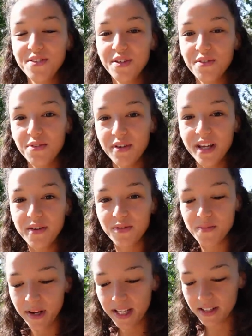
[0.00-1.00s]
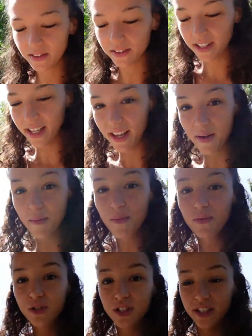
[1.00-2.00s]
je vais vous présenter
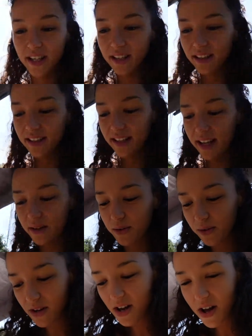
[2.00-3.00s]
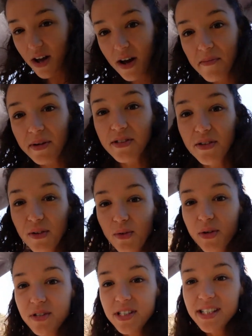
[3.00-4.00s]
mon chien Taco parce que
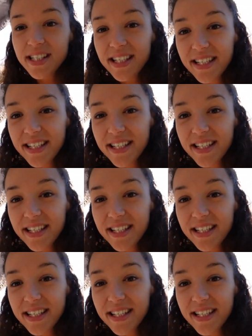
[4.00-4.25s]
lui aussi,